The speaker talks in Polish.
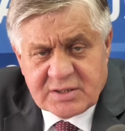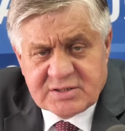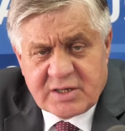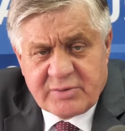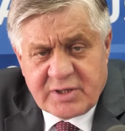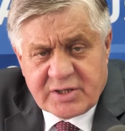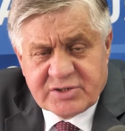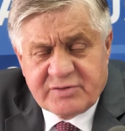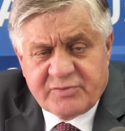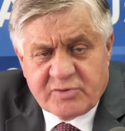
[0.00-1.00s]
całej
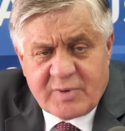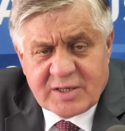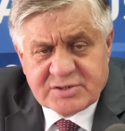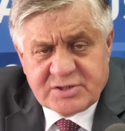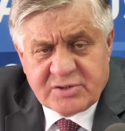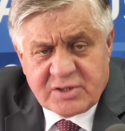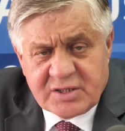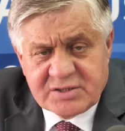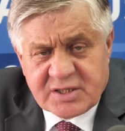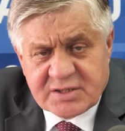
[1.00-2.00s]
naszej formacji do
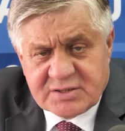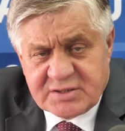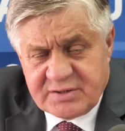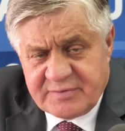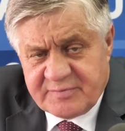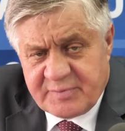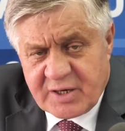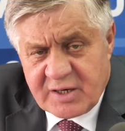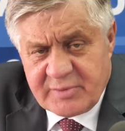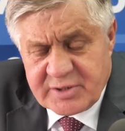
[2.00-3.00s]
realizacji w
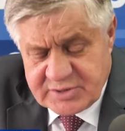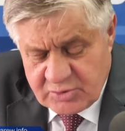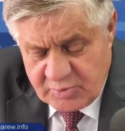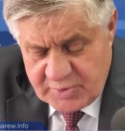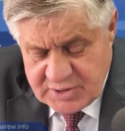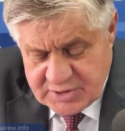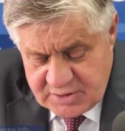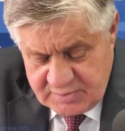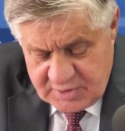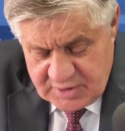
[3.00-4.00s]
Parlamencie
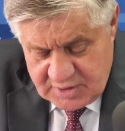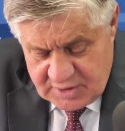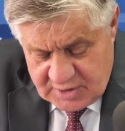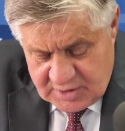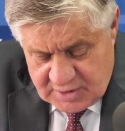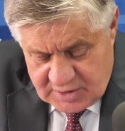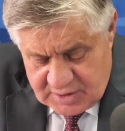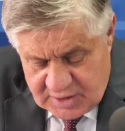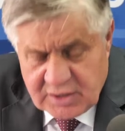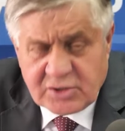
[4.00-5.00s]
Europejskim.
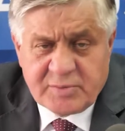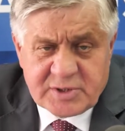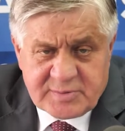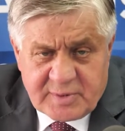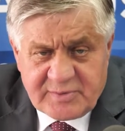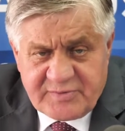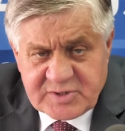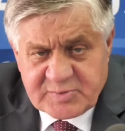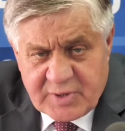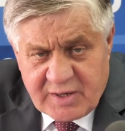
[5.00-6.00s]
Ja natomiast mam
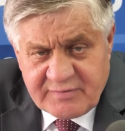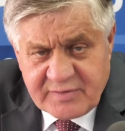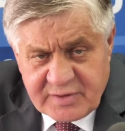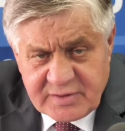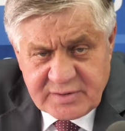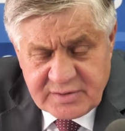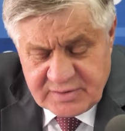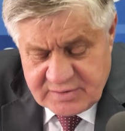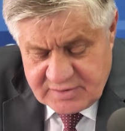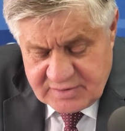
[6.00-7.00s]
dwie sprawy,
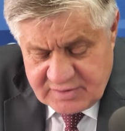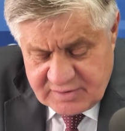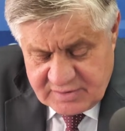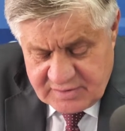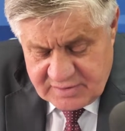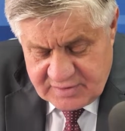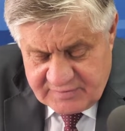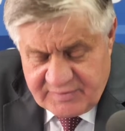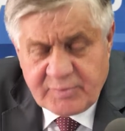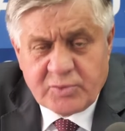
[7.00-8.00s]

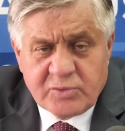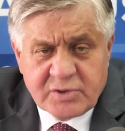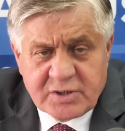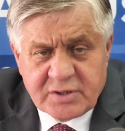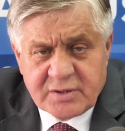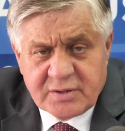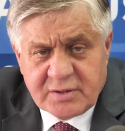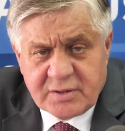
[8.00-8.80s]
dwa punkty,